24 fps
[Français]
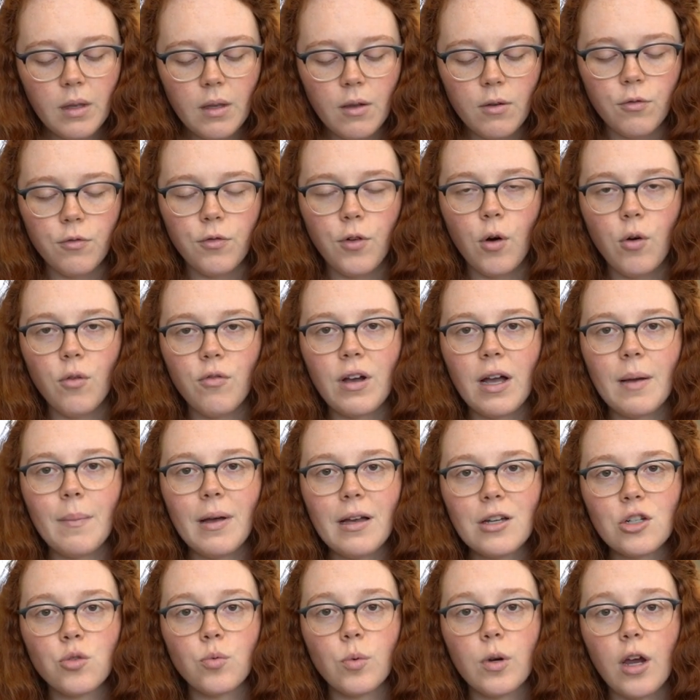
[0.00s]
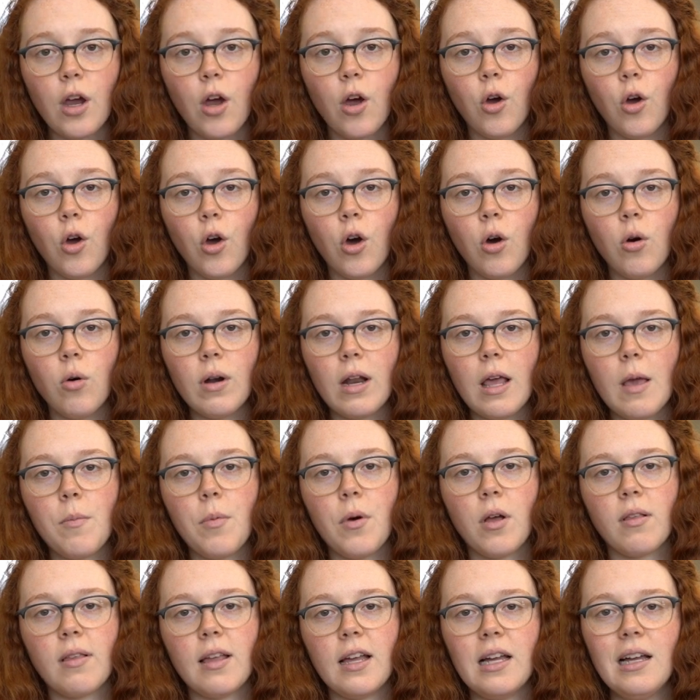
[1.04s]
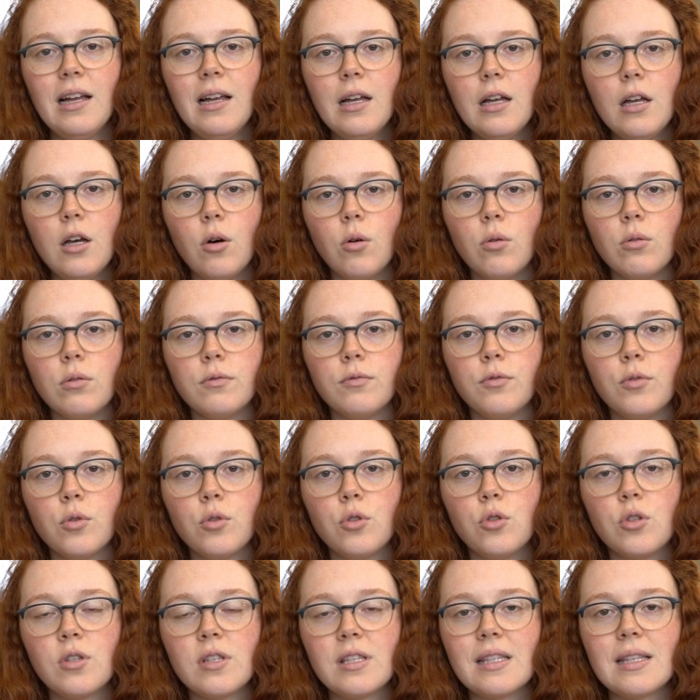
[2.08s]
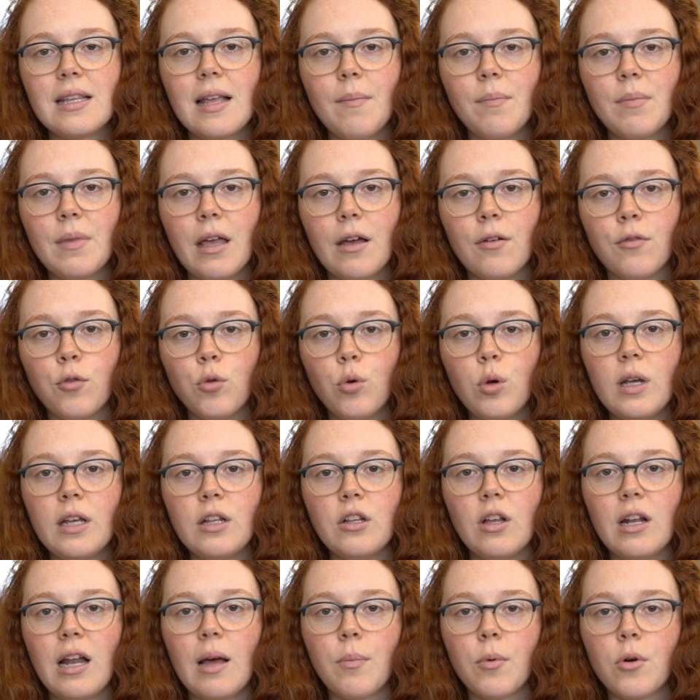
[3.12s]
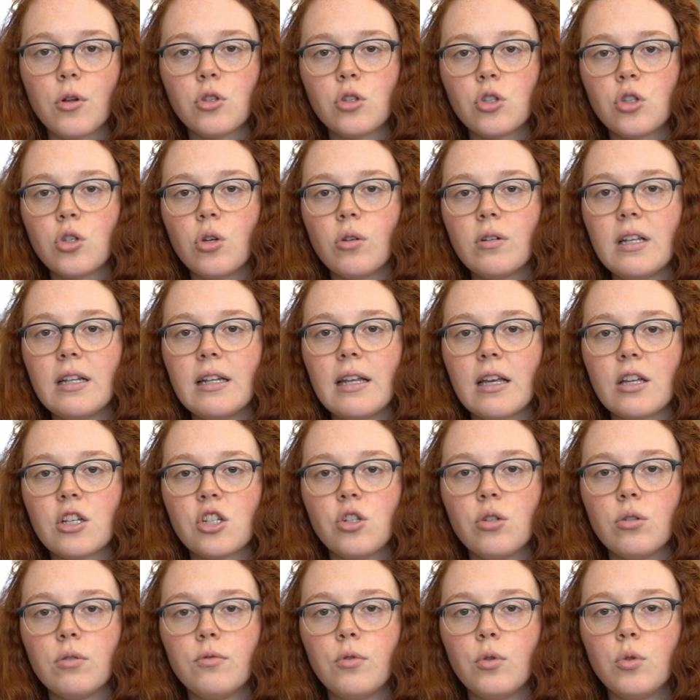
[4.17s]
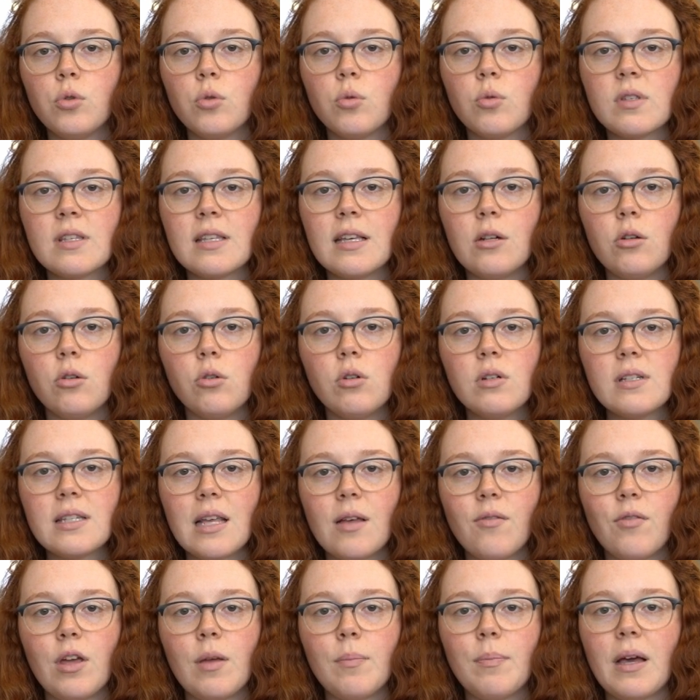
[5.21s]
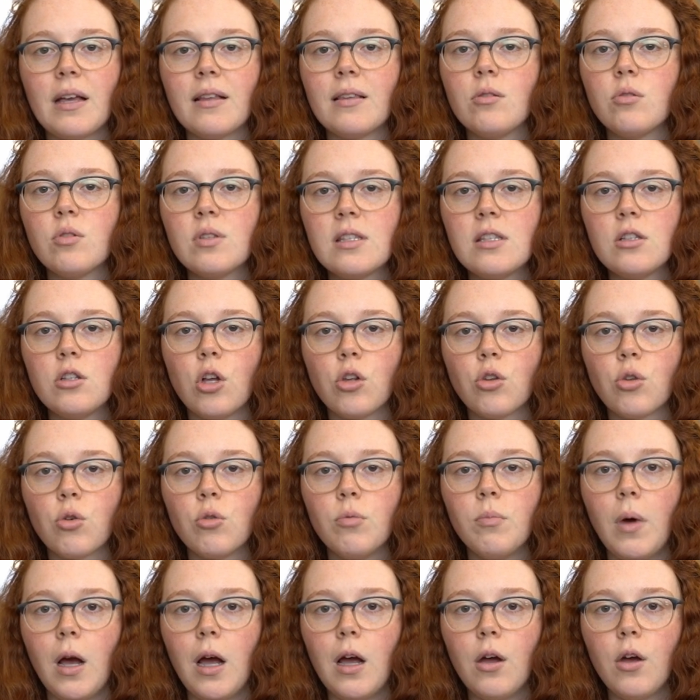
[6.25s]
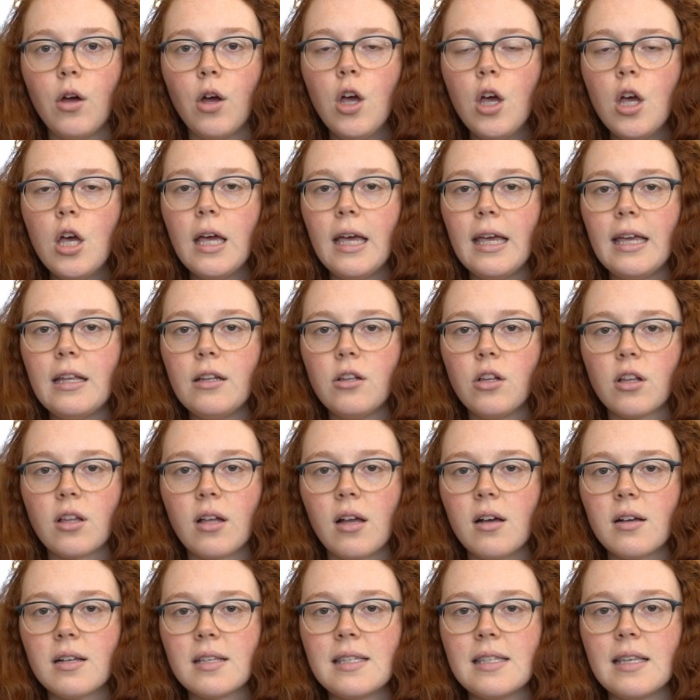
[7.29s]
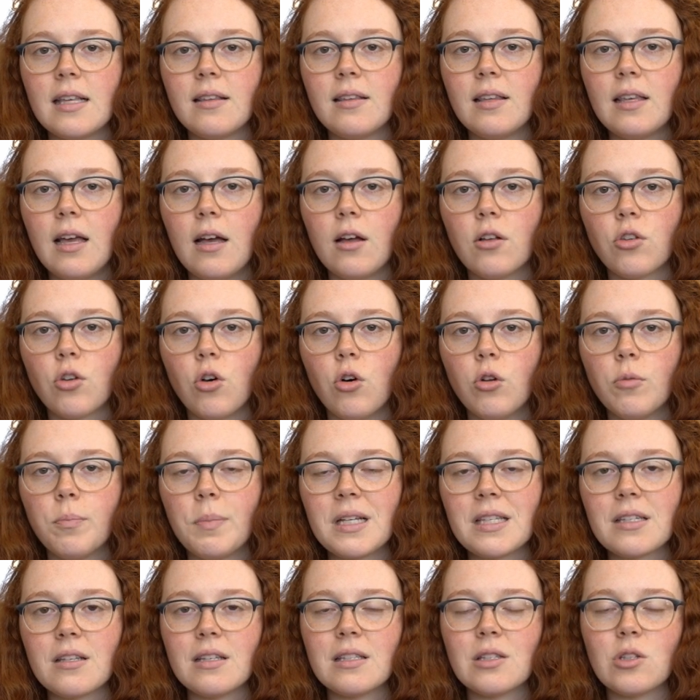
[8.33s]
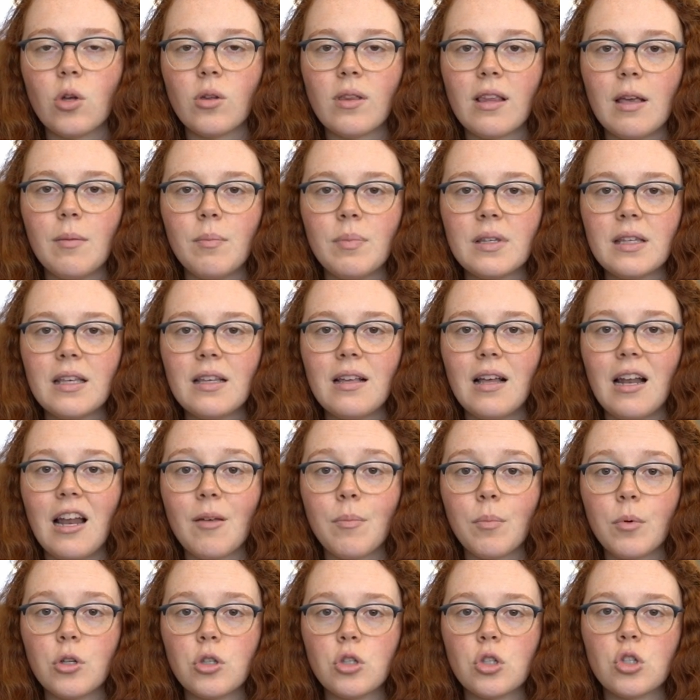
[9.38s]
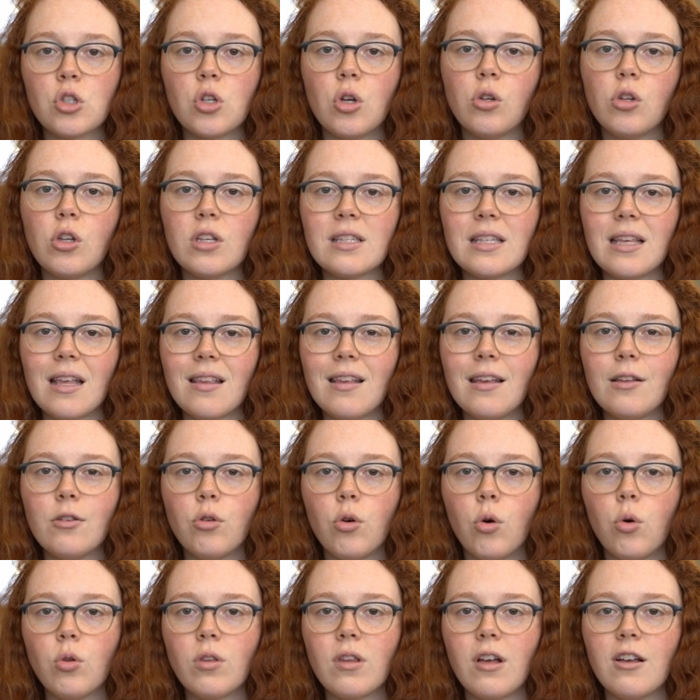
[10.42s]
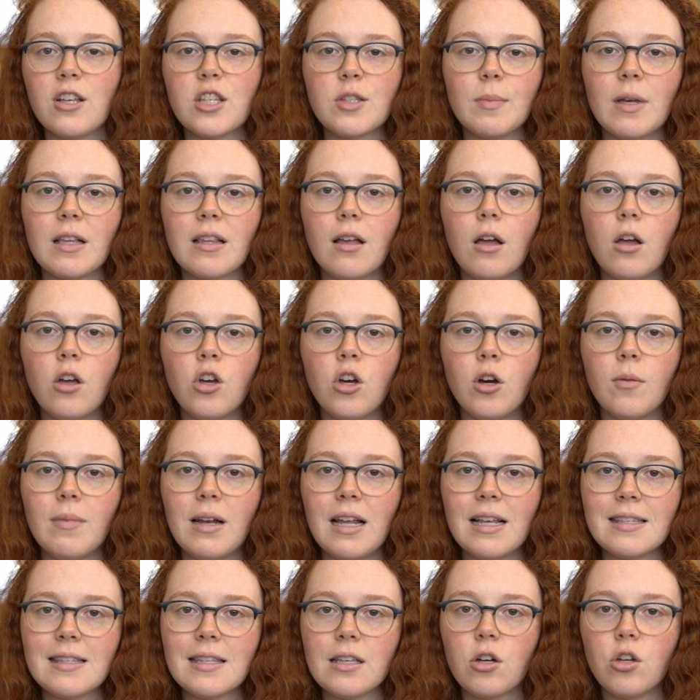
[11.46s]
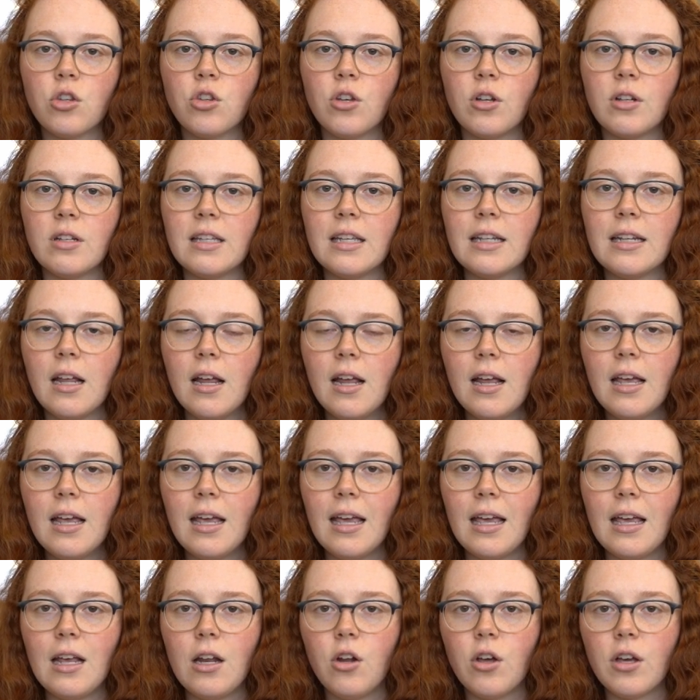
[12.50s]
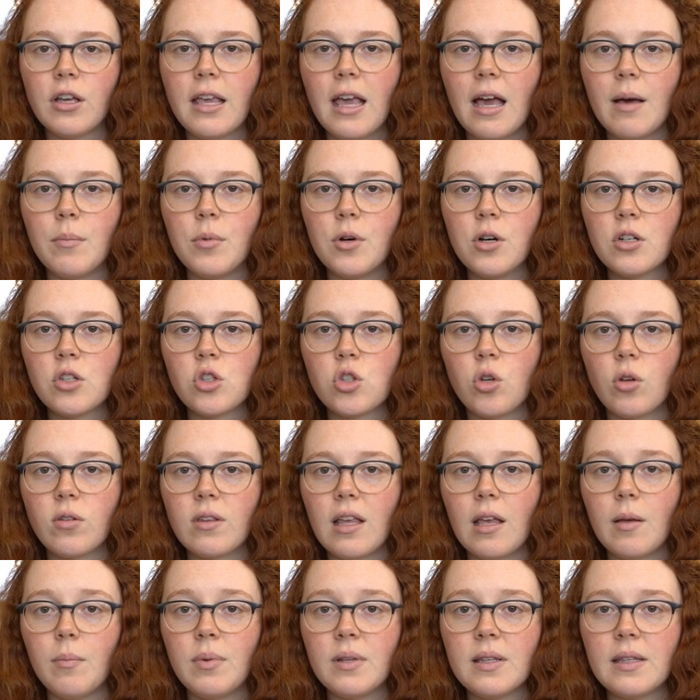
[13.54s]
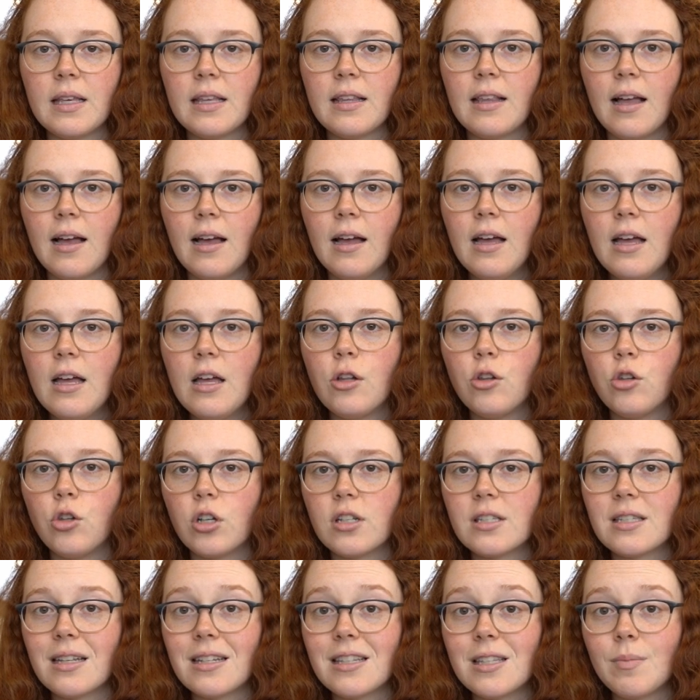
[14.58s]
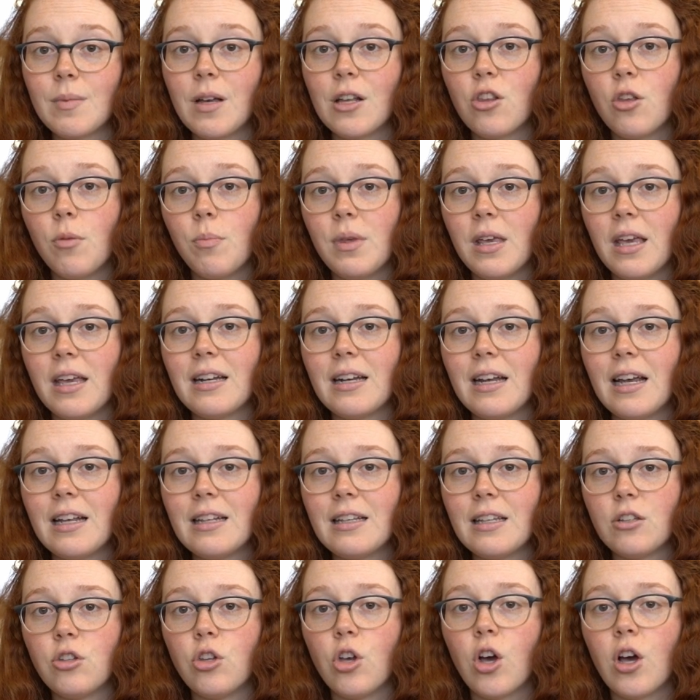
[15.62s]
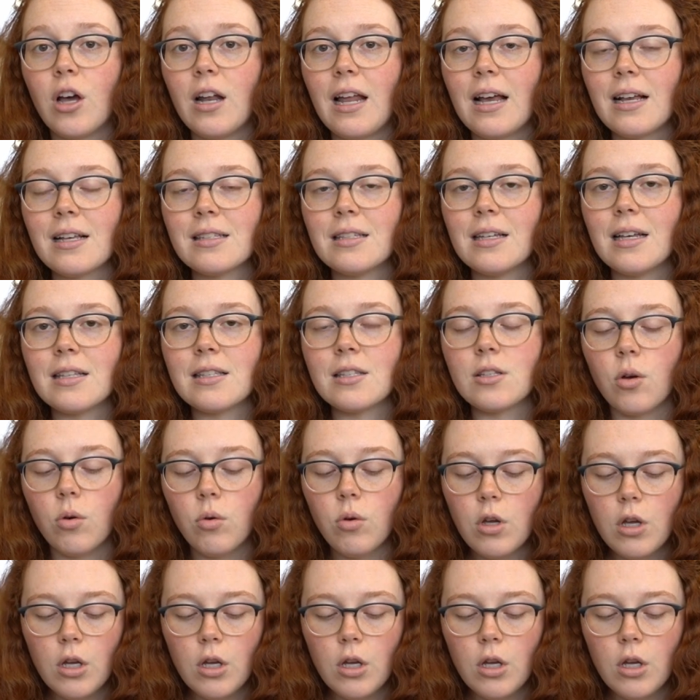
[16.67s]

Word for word: vont vraiment jouer un rôle important au niveau du système nerveux et de la production d'énergie au niveau de nos cellules. Ça va impacter aussi notre humeur et notre anxiété, entre autres, parce qu'elles sont impliquées dans la production de certains neurotransmetteurs comme la sérotonine et le GABA qui sont impliqués dans notre sentiment de bien-être et de relaxation.